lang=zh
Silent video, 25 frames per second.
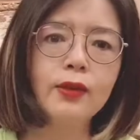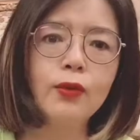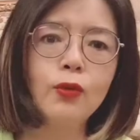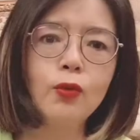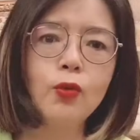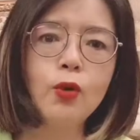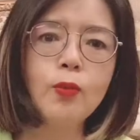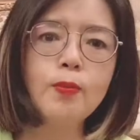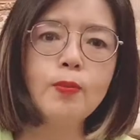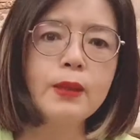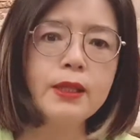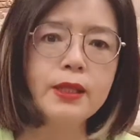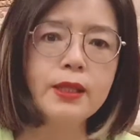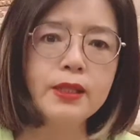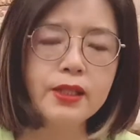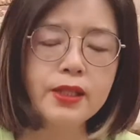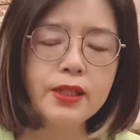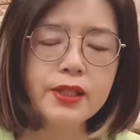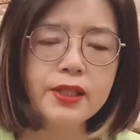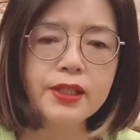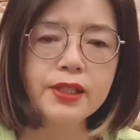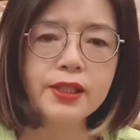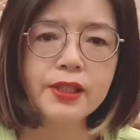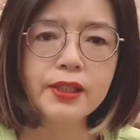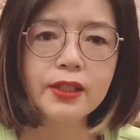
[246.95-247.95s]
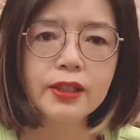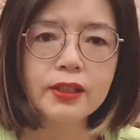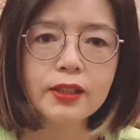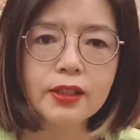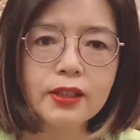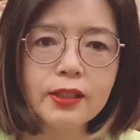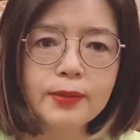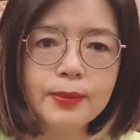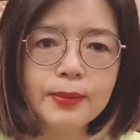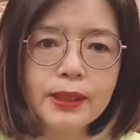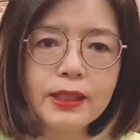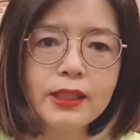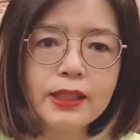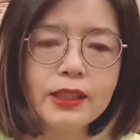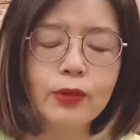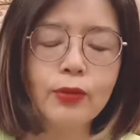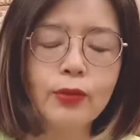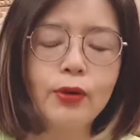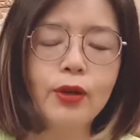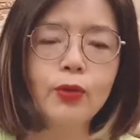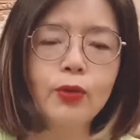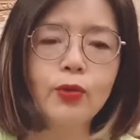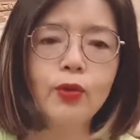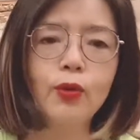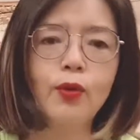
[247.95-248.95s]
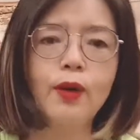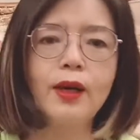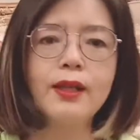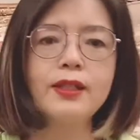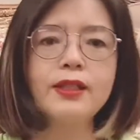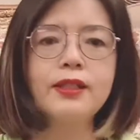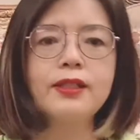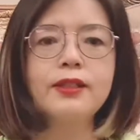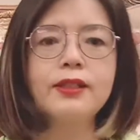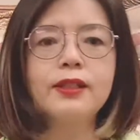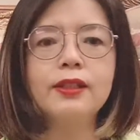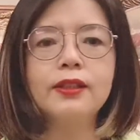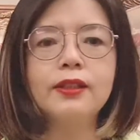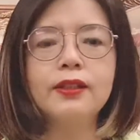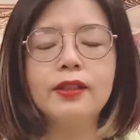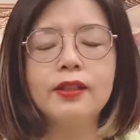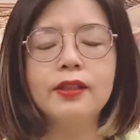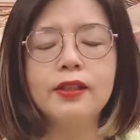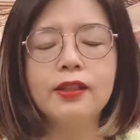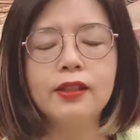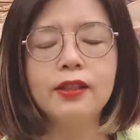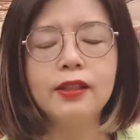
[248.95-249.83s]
因为我本身是一个特别喜欢规划事情的人，